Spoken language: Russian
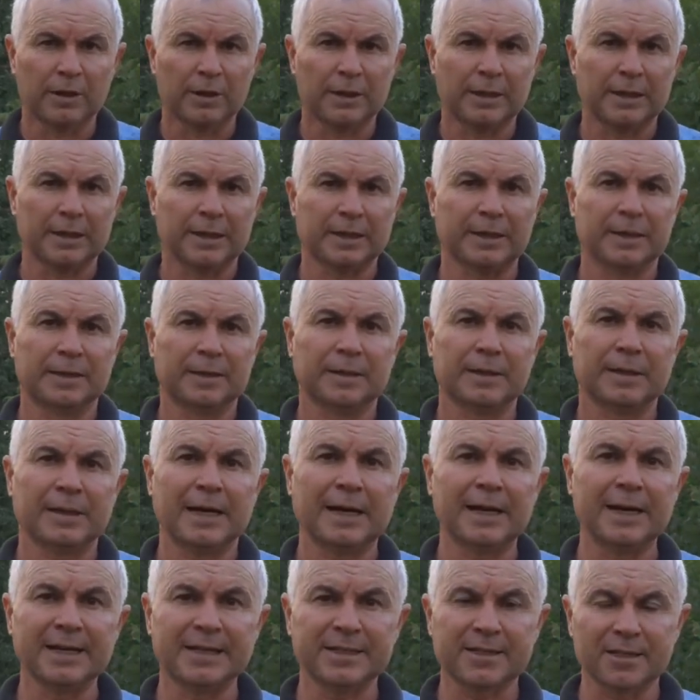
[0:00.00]
А,
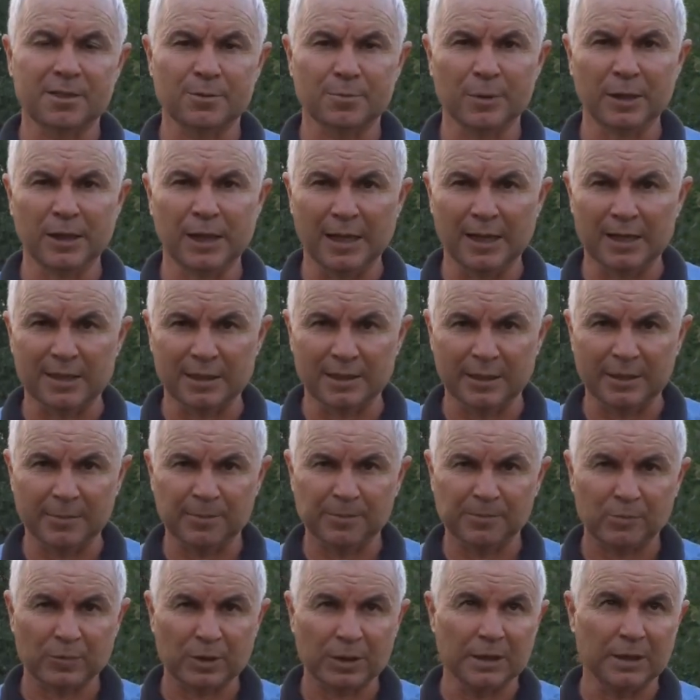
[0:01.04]
Алексис Милларде
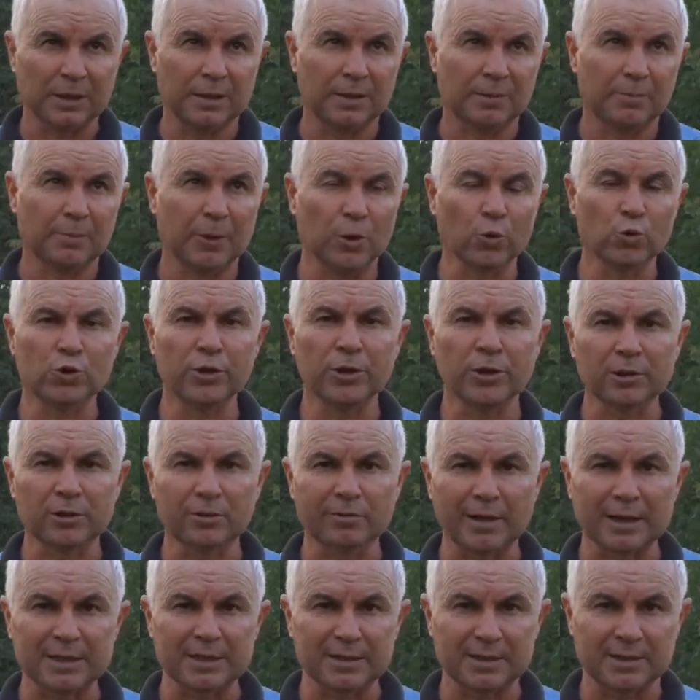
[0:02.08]
а, получил
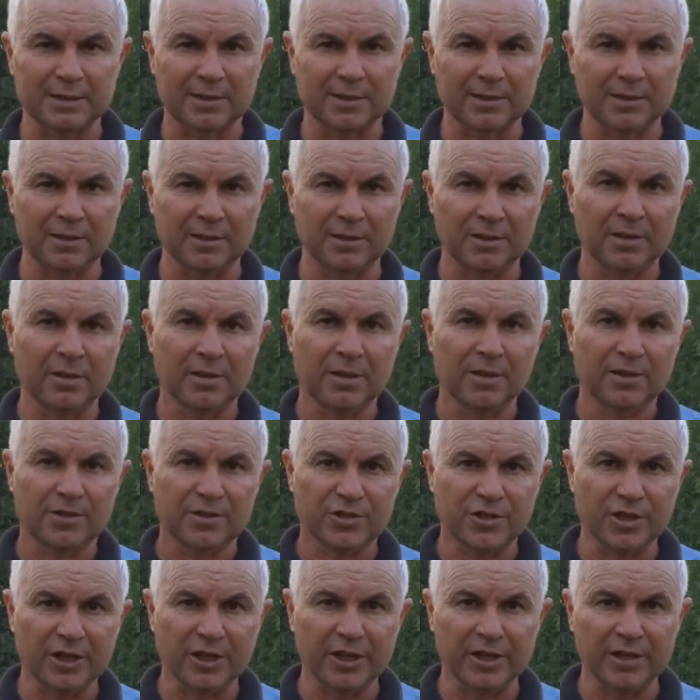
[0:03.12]
21
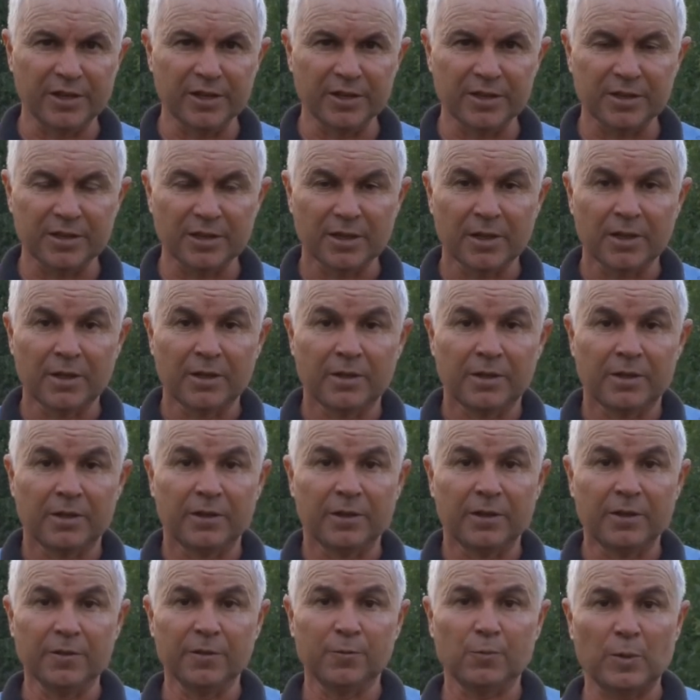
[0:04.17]
сеянец
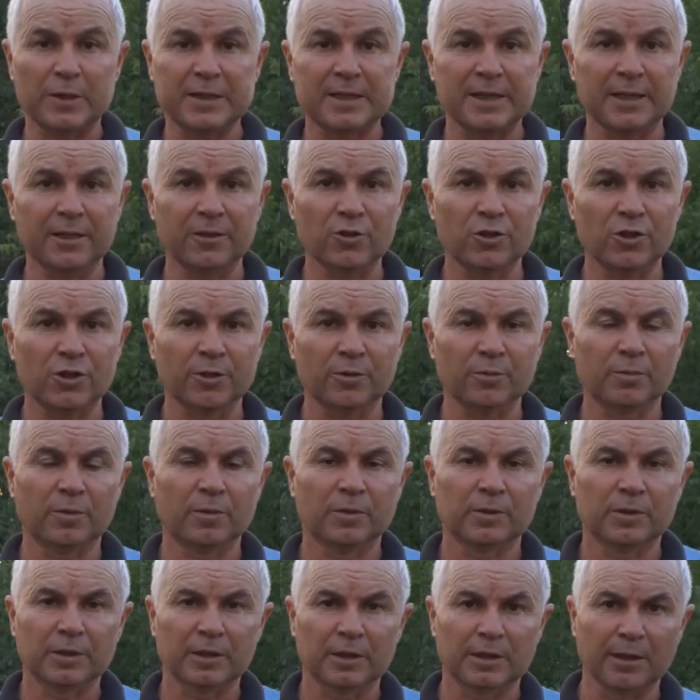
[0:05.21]
и в последующем
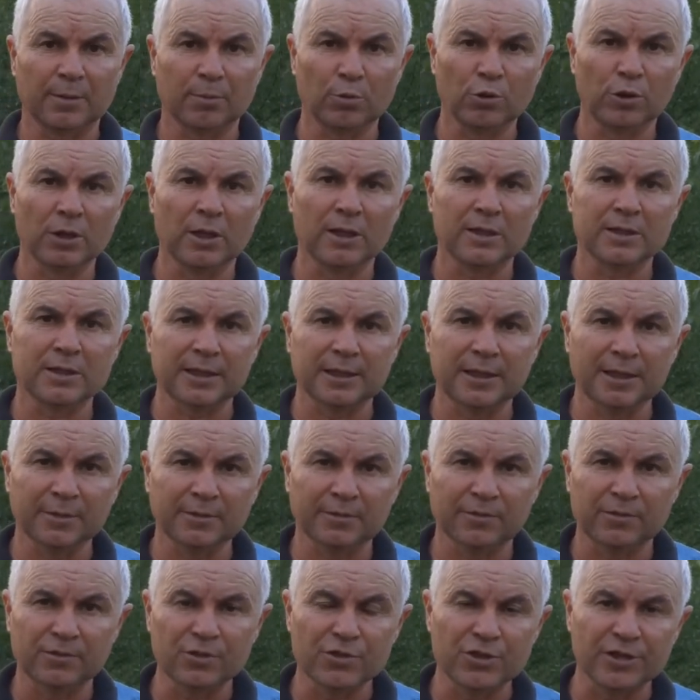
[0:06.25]
а, наблюдал за
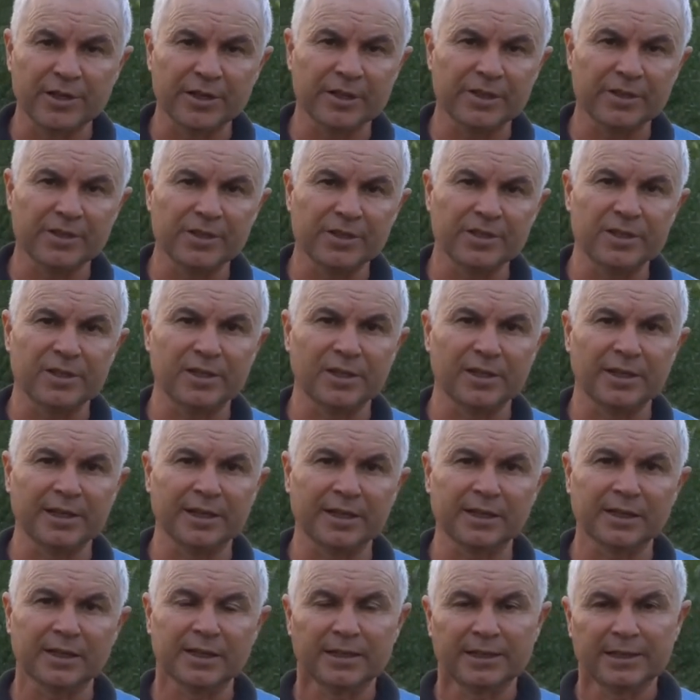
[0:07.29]
ним в течение 10
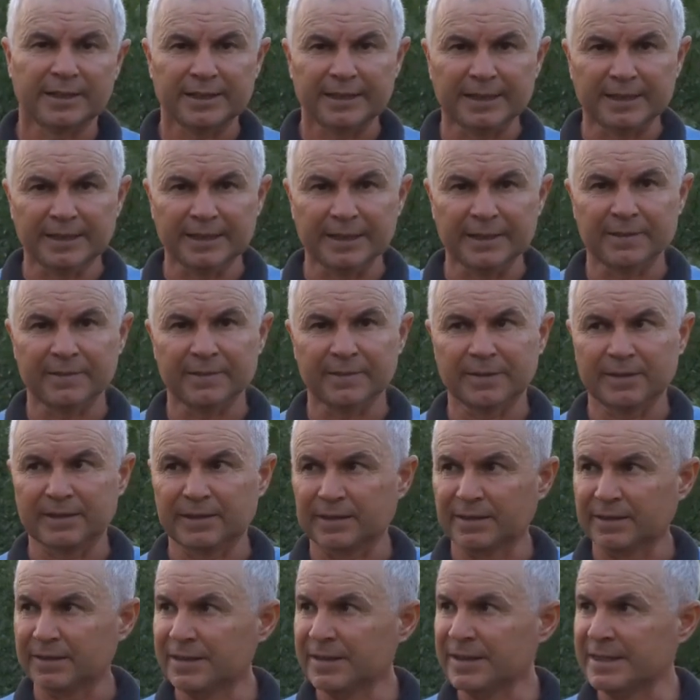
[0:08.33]
лет. И
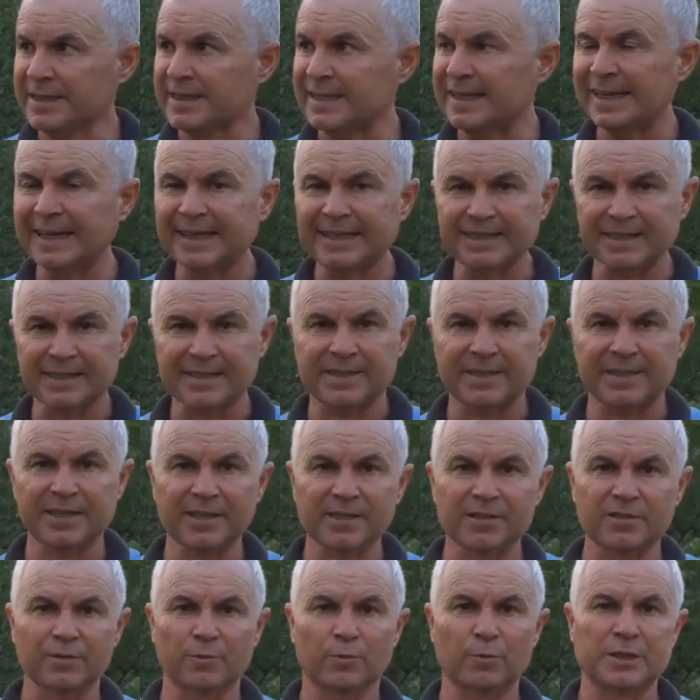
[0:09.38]
из этих
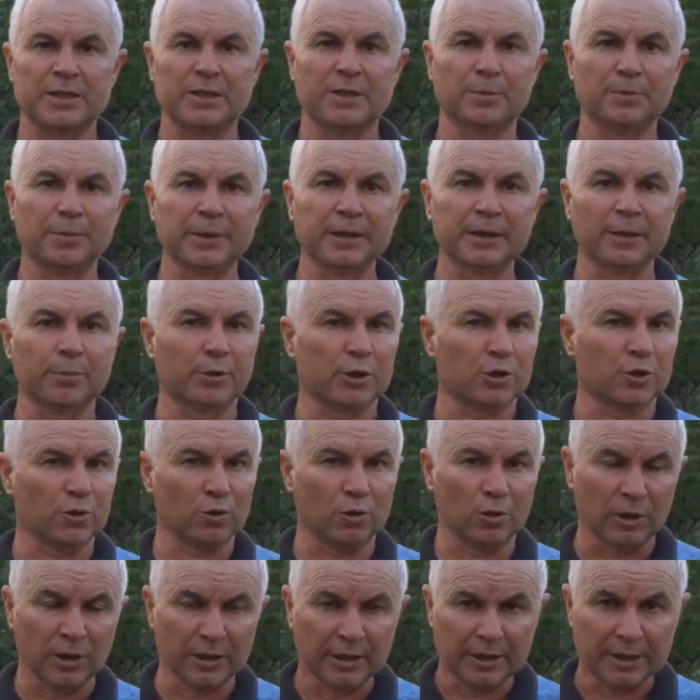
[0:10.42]
сеянцев постепенно
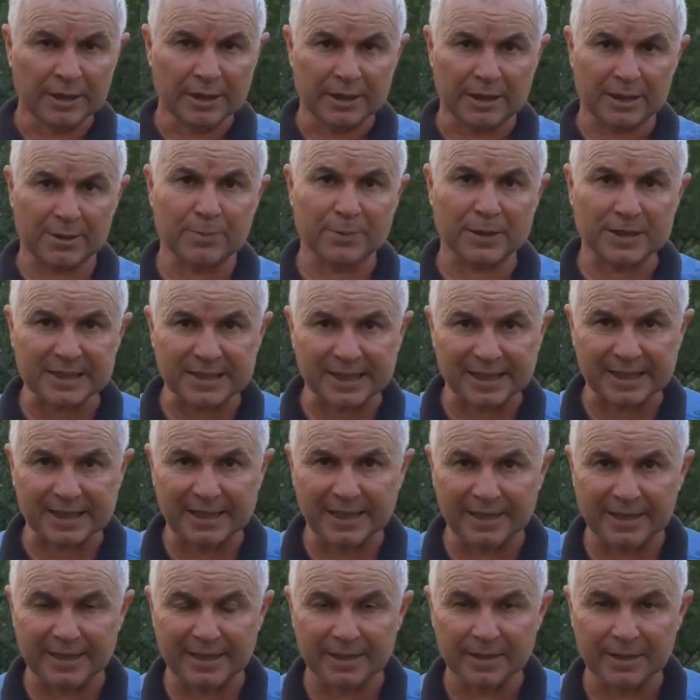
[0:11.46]
пошло
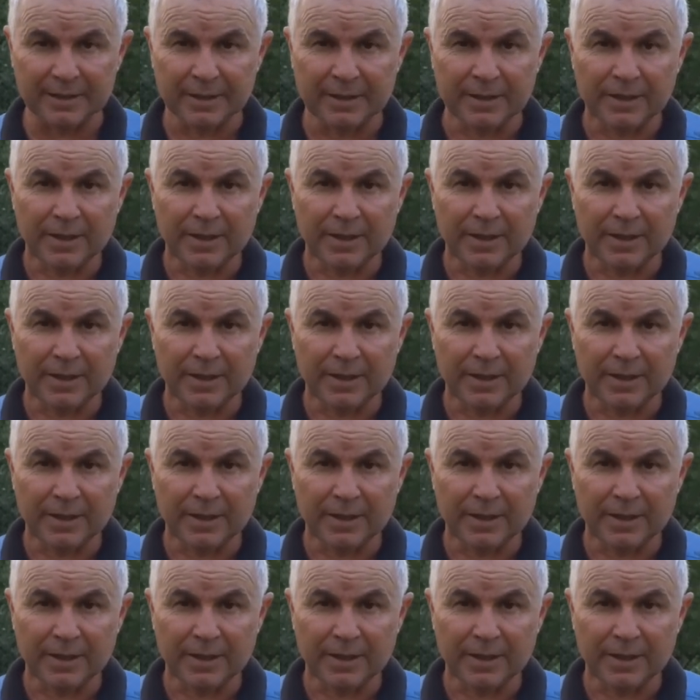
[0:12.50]
распространение.